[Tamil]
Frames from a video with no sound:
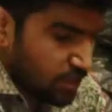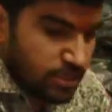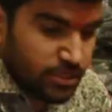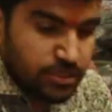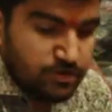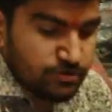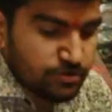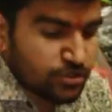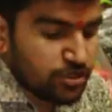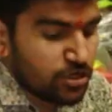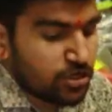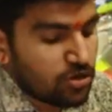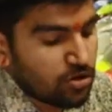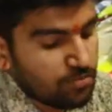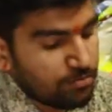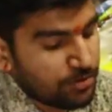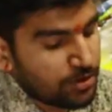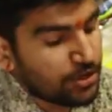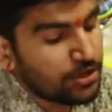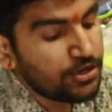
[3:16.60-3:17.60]
இதே வந்து
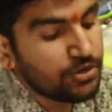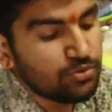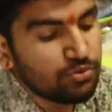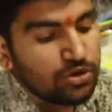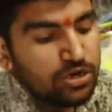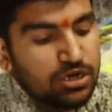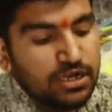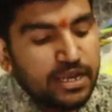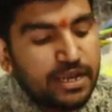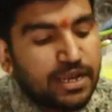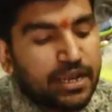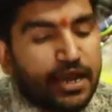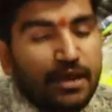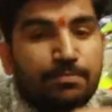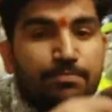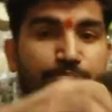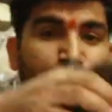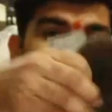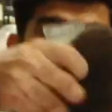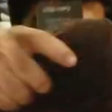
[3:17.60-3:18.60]
பெரியவங்களுக்கு
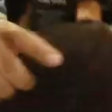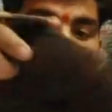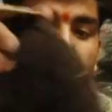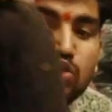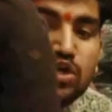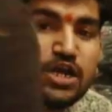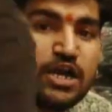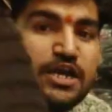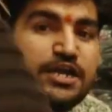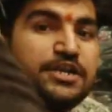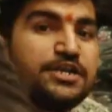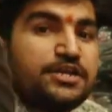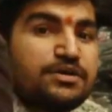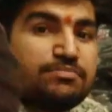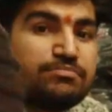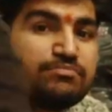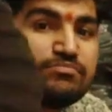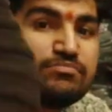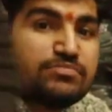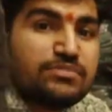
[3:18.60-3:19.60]
கேப் குள்ள
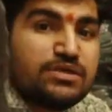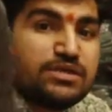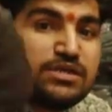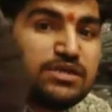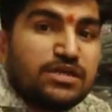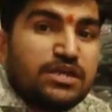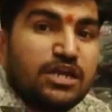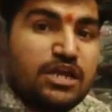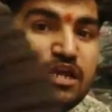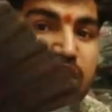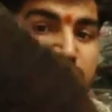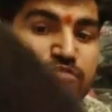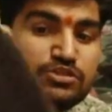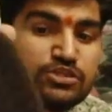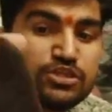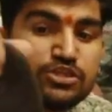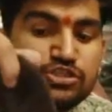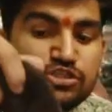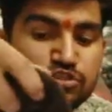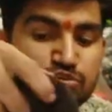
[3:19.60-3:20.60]
ஐட்டம் பெரிய
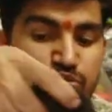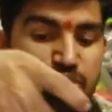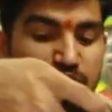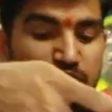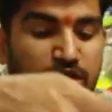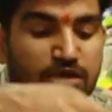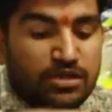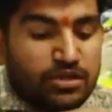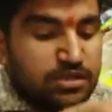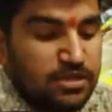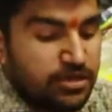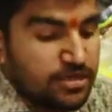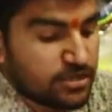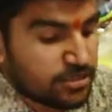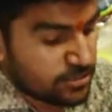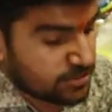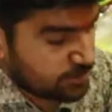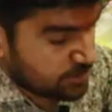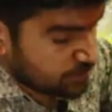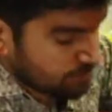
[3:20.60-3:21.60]

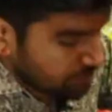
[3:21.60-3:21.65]
எஸ்